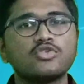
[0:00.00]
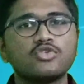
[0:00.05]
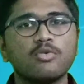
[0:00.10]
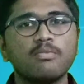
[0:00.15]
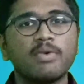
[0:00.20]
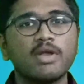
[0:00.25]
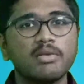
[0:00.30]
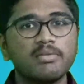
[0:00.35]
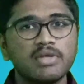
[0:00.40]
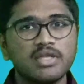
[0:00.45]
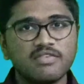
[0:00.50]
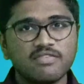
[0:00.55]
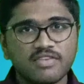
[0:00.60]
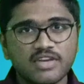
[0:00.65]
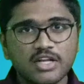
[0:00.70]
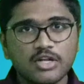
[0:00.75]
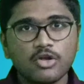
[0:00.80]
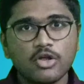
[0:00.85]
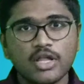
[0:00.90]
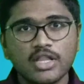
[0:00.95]
సో మనం ఈ
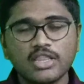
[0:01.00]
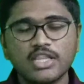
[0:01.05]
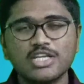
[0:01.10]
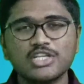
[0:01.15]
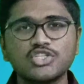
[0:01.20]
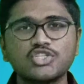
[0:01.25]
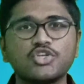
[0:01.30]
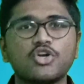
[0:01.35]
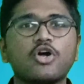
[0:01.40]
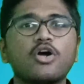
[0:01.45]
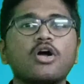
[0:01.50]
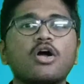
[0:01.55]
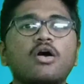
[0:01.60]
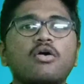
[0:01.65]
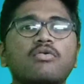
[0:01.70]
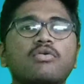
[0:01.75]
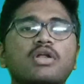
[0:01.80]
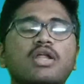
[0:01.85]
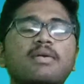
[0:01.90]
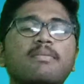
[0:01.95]
వీటిలో ఎంత
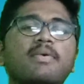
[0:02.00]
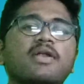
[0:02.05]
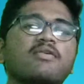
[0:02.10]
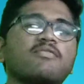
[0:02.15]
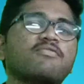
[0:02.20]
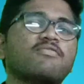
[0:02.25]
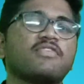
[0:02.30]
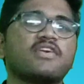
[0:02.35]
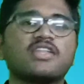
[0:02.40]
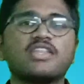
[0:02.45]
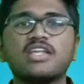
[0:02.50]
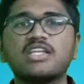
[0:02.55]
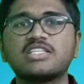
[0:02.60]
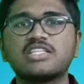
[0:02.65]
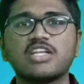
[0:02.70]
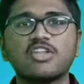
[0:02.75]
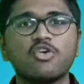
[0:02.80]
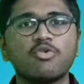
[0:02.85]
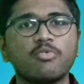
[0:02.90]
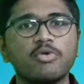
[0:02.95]
స్ట్రాంగ్గా ఉంటే మనం
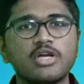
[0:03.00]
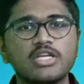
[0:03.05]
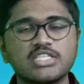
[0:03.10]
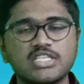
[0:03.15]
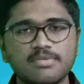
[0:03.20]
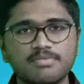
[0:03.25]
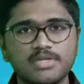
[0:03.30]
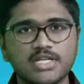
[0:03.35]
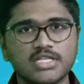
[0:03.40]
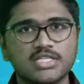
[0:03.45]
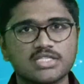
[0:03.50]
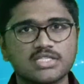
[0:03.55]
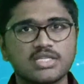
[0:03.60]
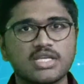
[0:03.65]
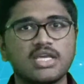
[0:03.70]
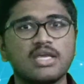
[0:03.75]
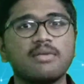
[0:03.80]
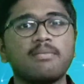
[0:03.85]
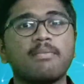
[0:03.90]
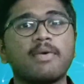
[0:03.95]
ఫర్దర్ చదవబోయే
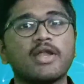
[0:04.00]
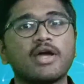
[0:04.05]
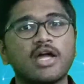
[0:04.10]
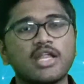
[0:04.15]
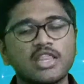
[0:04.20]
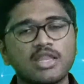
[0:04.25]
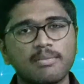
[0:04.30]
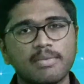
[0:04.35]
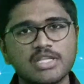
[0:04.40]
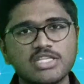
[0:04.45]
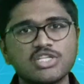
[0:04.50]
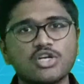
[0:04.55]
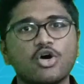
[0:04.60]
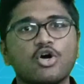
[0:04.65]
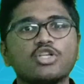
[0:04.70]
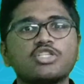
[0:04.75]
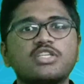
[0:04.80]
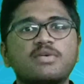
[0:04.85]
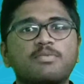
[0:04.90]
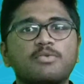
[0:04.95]
సబ్జెక్ట్స్కి మనకు అంత మంచి
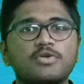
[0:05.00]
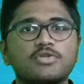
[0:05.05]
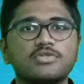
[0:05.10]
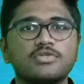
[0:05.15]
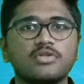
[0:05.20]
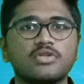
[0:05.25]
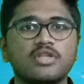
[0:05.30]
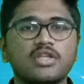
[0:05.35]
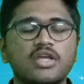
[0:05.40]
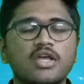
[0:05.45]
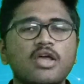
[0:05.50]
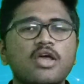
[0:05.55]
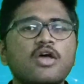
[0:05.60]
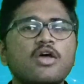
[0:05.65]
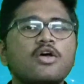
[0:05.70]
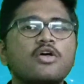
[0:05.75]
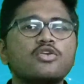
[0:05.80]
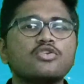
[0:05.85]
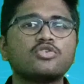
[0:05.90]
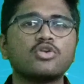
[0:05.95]
కాన్సెప్ట్ వస్తుంది
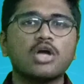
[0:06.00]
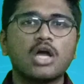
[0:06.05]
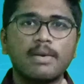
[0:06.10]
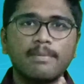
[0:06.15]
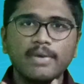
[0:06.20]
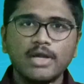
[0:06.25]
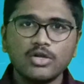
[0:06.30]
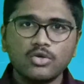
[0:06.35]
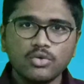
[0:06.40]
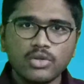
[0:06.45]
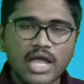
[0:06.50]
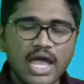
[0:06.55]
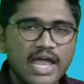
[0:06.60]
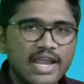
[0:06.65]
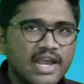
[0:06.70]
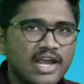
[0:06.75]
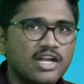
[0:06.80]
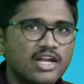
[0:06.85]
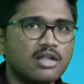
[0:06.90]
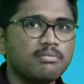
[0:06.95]
సో కమింగ్ టు ద
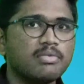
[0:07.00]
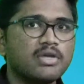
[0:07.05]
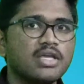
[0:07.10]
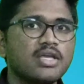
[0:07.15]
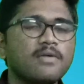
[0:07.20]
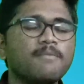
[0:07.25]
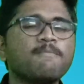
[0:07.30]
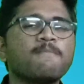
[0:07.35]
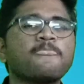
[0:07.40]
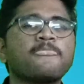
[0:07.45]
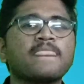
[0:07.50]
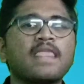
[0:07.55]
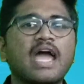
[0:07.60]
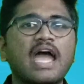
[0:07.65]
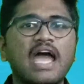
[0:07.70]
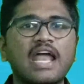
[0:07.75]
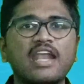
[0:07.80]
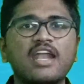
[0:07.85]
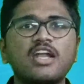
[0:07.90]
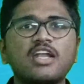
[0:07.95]
అనాటమీ
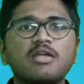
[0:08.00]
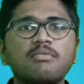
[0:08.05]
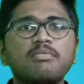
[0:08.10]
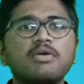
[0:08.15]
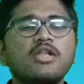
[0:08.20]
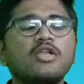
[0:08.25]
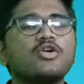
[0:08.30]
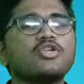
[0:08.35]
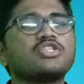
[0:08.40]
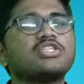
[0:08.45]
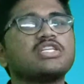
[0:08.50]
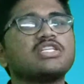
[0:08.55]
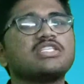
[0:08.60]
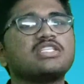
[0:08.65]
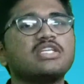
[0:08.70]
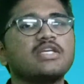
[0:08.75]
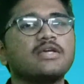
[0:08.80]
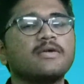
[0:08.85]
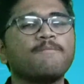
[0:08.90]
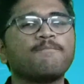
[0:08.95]
అనాటమీలో
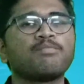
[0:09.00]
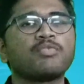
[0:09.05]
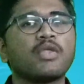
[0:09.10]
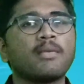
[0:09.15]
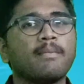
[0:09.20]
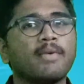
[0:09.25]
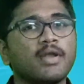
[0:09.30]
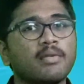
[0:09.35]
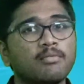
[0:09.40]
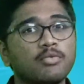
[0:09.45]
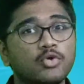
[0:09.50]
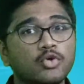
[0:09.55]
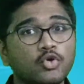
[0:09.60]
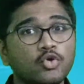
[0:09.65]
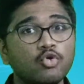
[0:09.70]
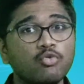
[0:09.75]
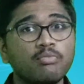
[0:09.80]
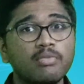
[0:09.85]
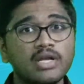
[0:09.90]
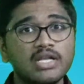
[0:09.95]
వచ్చేసి మనం
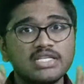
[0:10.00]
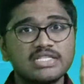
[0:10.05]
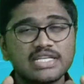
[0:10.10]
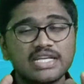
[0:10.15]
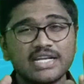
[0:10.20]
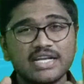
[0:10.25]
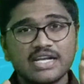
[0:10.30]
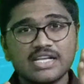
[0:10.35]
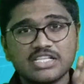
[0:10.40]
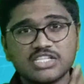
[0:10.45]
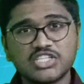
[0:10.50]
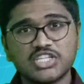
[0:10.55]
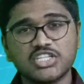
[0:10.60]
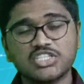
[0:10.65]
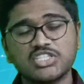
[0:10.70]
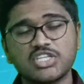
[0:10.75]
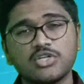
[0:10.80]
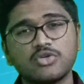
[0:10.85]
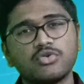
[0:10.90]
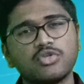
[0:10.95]
హ్యూమన్ జనరల్
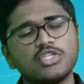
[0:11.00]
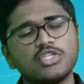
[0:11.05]
స్ట్రక్చర్